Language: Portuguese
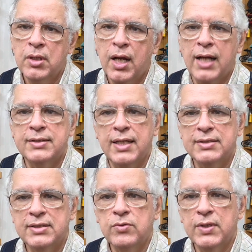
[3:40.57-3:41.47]
até
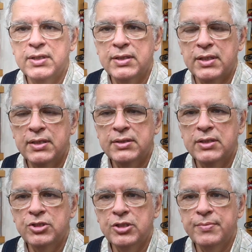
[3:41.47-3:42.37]
53
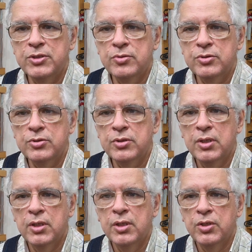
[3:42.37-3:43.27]
centímetros,
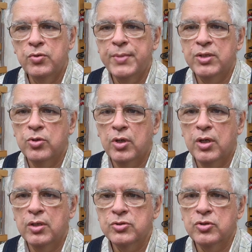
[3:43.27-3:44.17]
e o
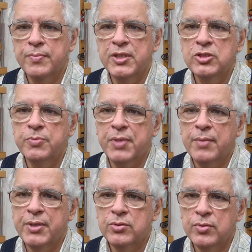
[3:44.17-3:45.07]
menor somente para
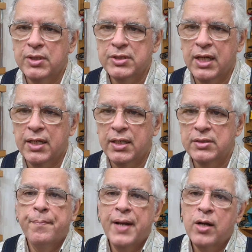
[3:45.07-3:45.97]
abertura de
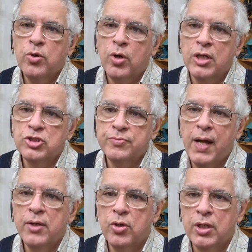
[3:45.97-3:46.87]
canais. Para cortes
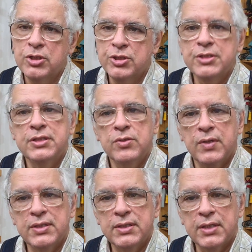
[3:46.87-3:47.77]
maiores que
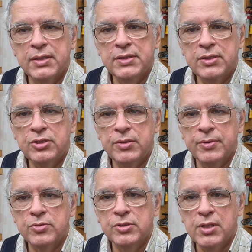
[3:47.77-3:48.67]
53
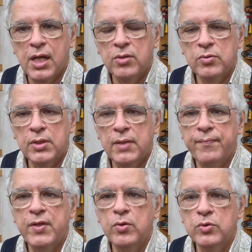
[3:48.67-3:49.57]
centímetros de largura,
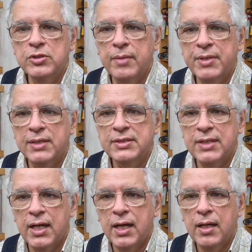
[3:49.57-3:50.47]
eu uso a minha
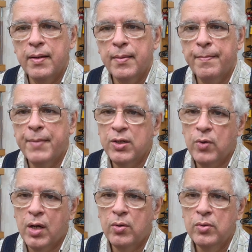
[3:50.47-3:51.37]
serra
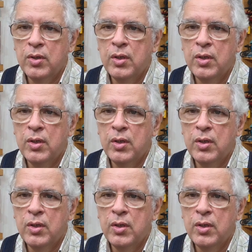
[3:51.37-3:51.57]
manual